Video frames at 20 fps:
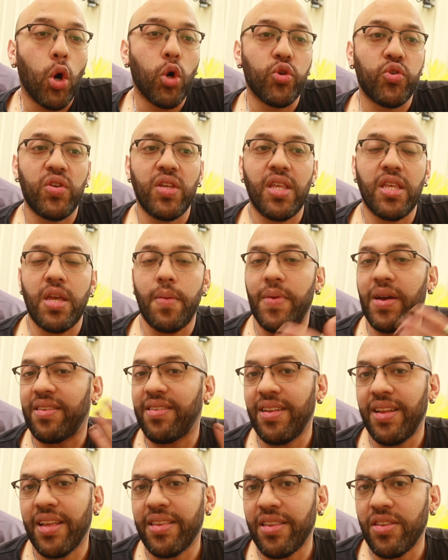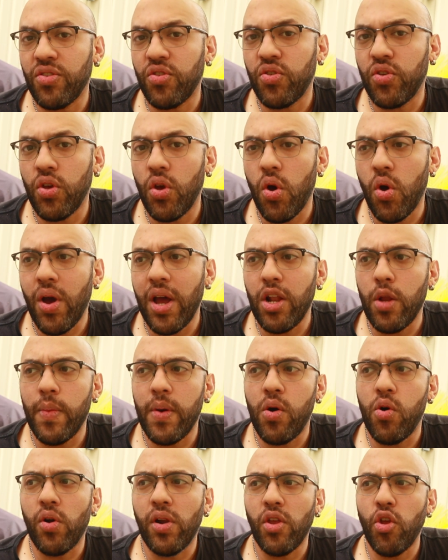o si les llamase la atención a lo
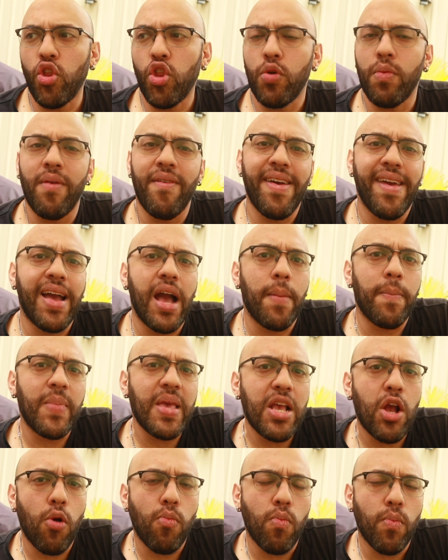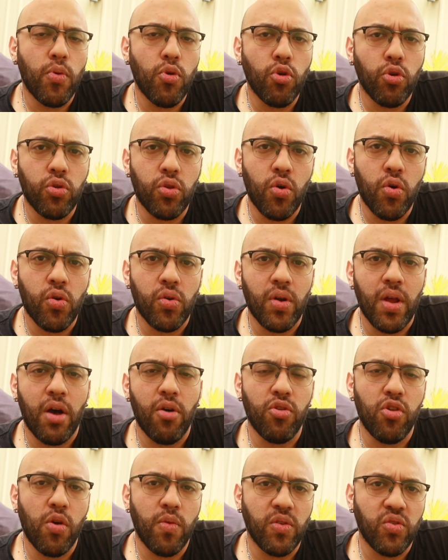mejor ellos no me ven a mí como un productor
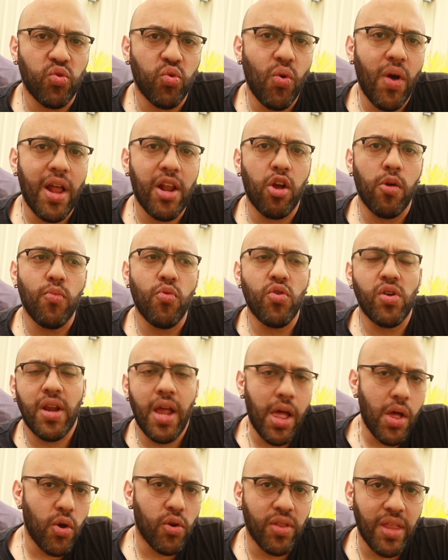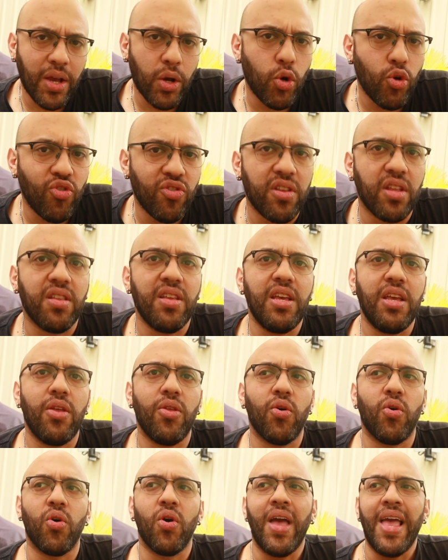audiovisual, como un creador de
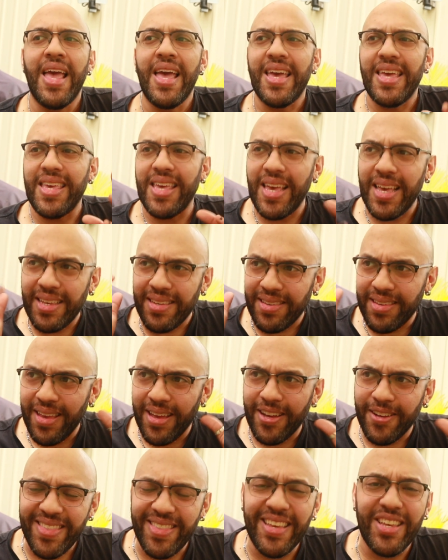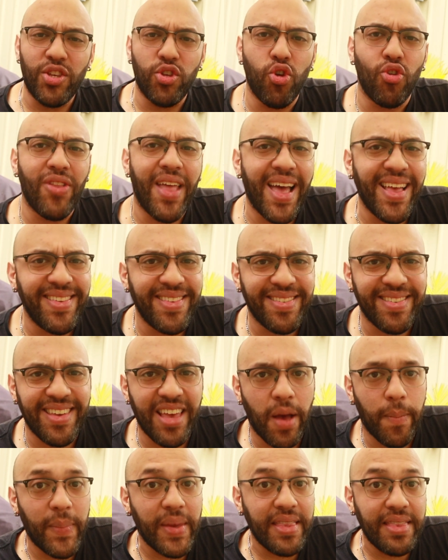contenido y esa
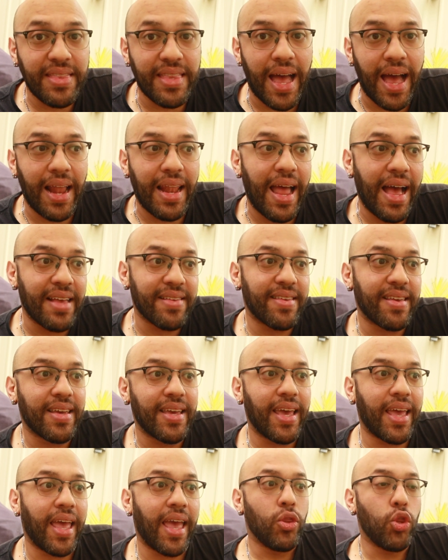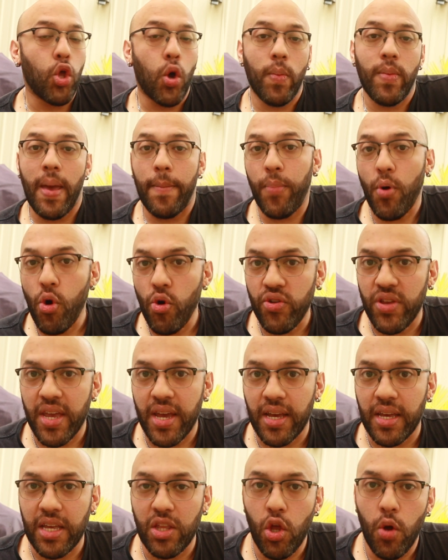disonancia mental hace que no me
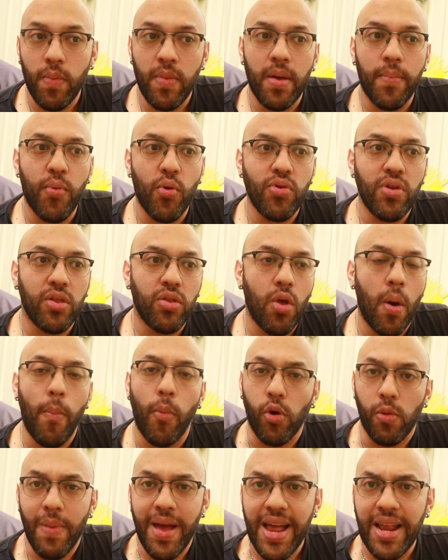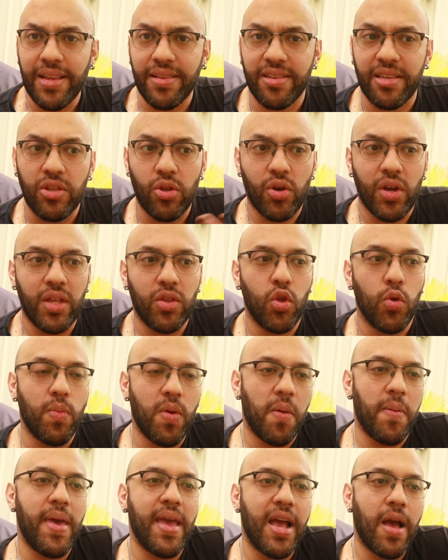apoyen. Y no me apoyen no por mal, sino que no
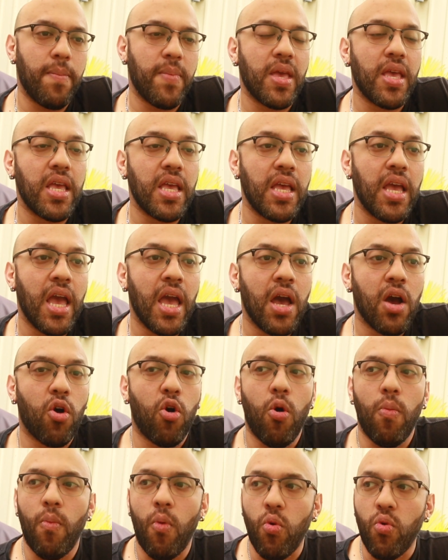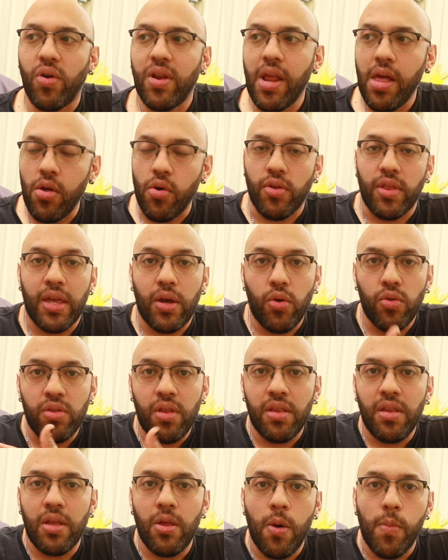me ven a mí como un creador de
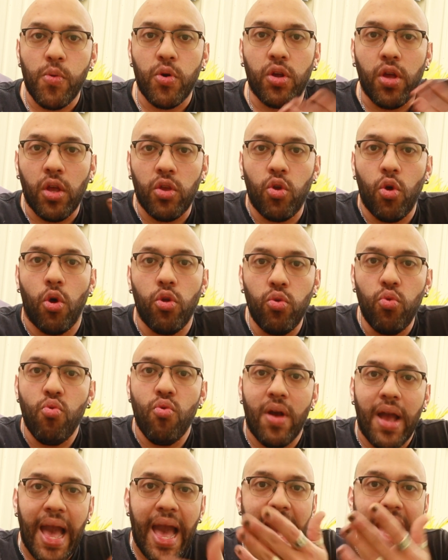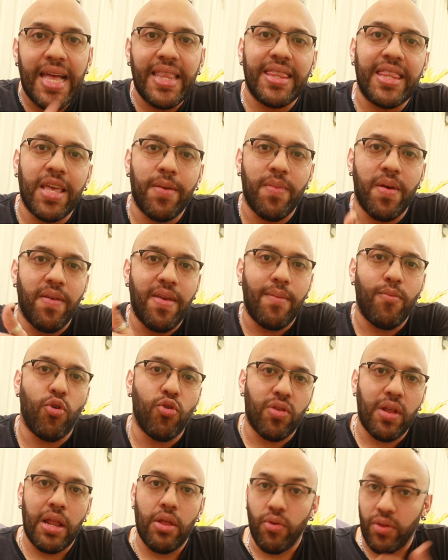contenido porque yo nunca antes me había
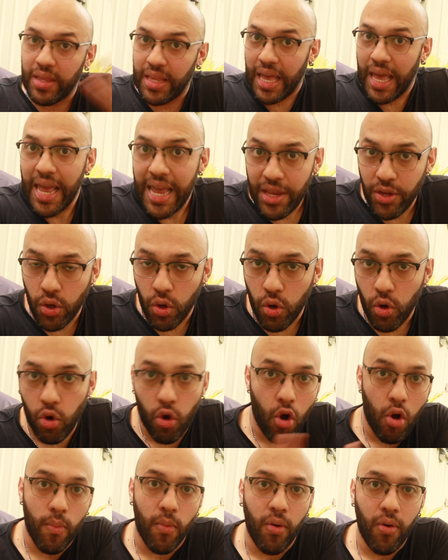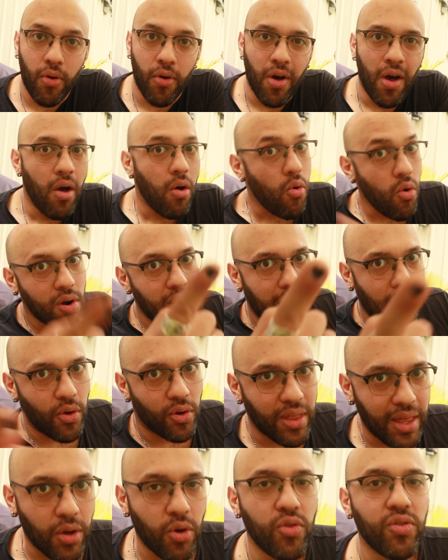mostrado ante ellos como un
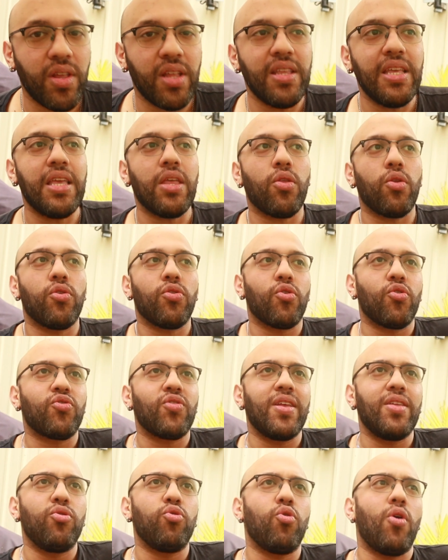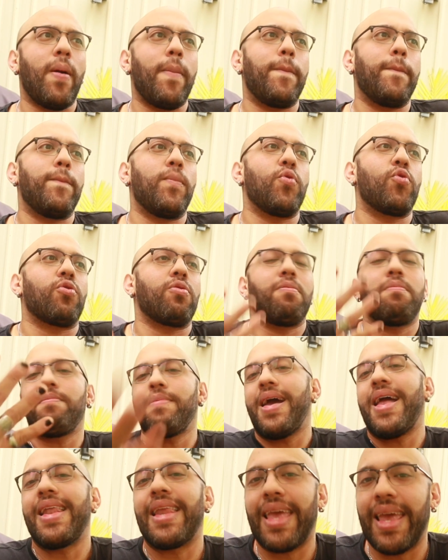creador de contenido. Entonces no es por
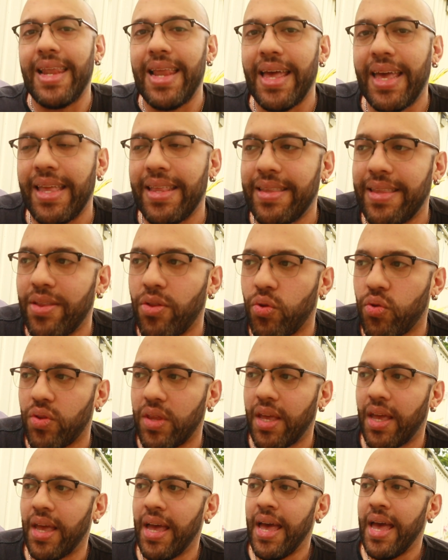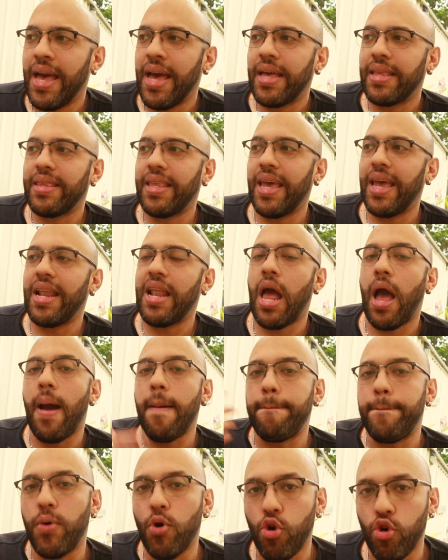mal que la gente no te dé el
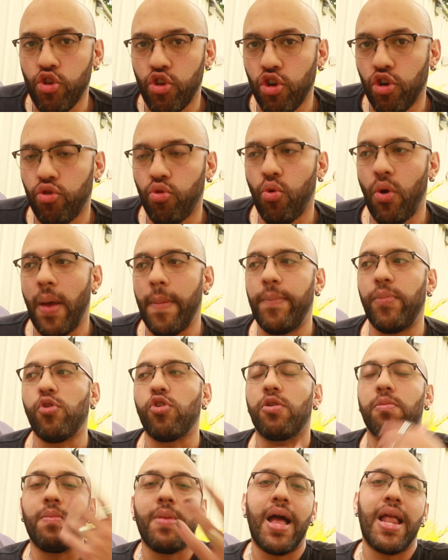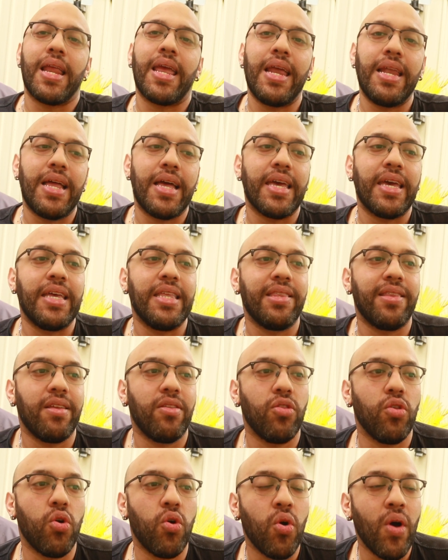apoyo, no es por mal que la gente
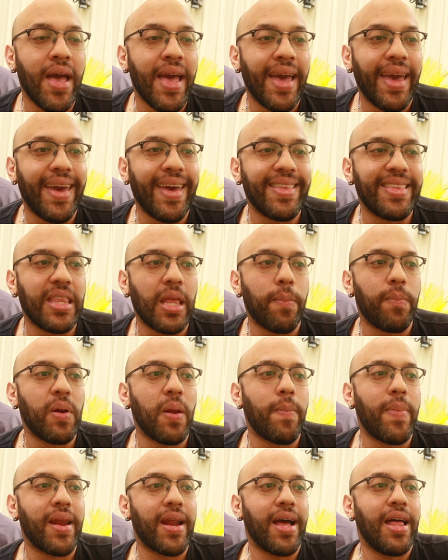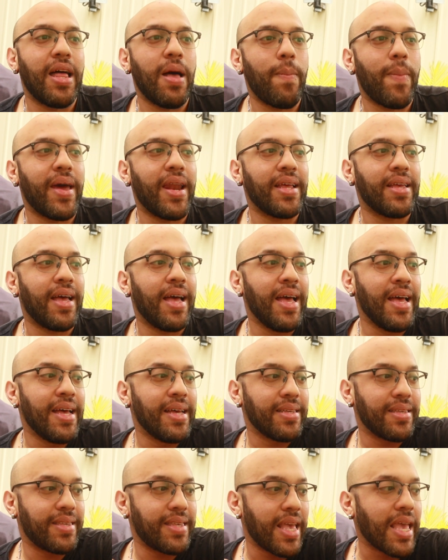no esté preparada para
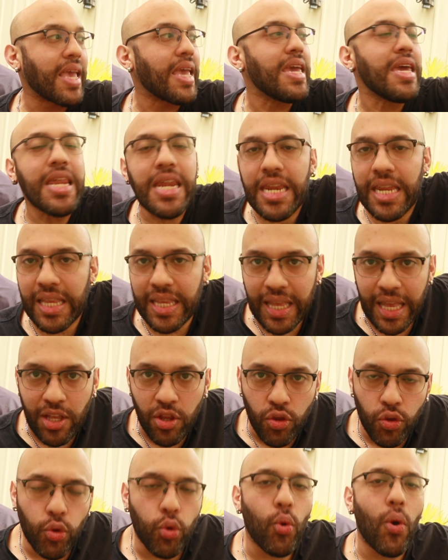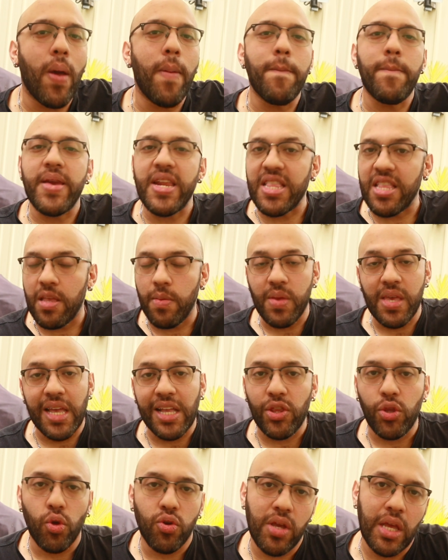seguirte en tus
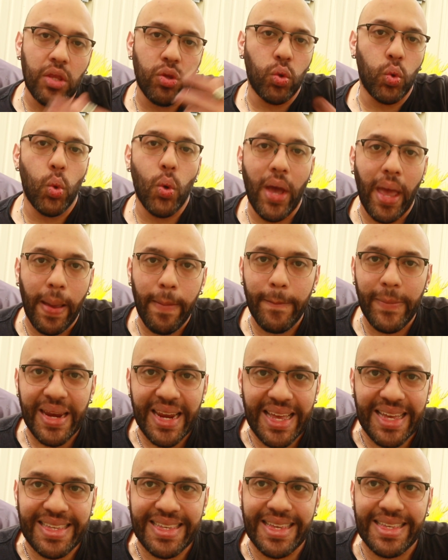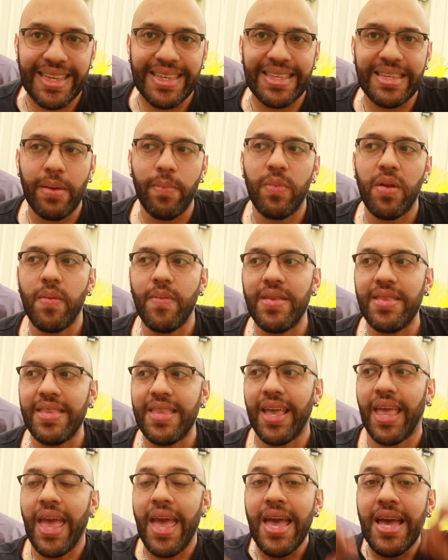emprendimientos y en tus empresas. Es
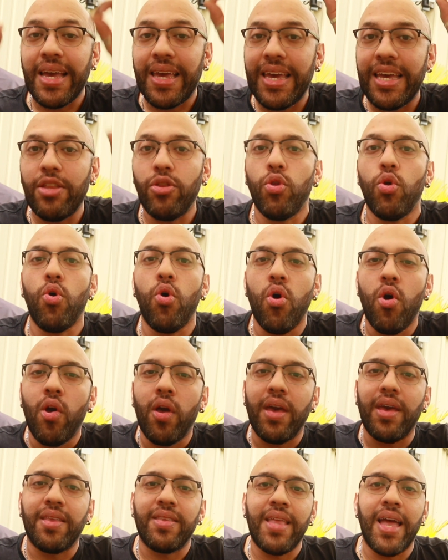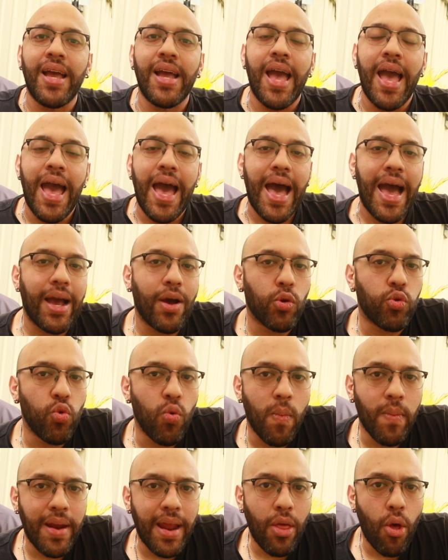simplemente que no están
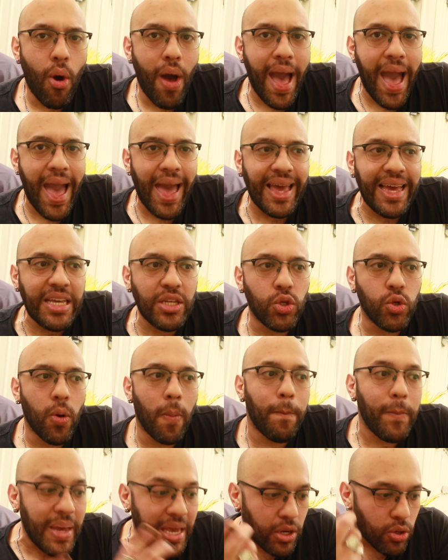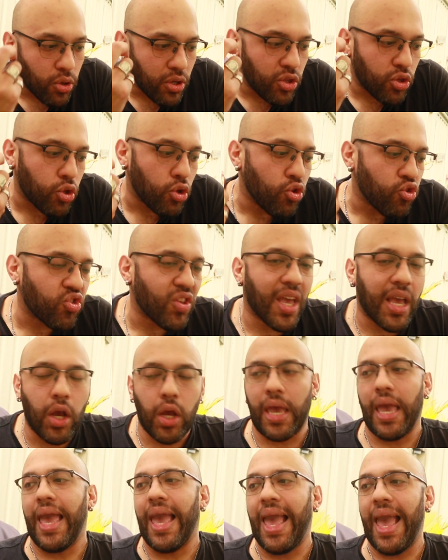acostumbrados a ello. Pero entonces,
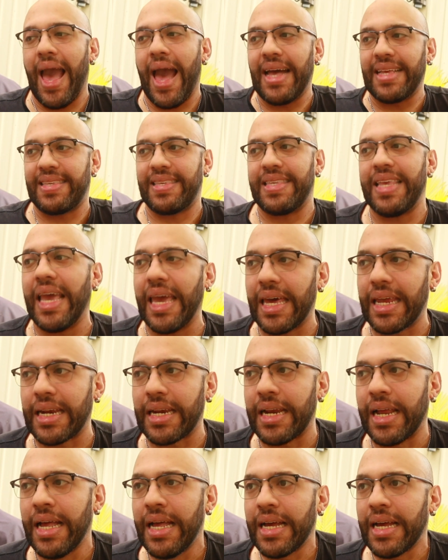¿qué hacer?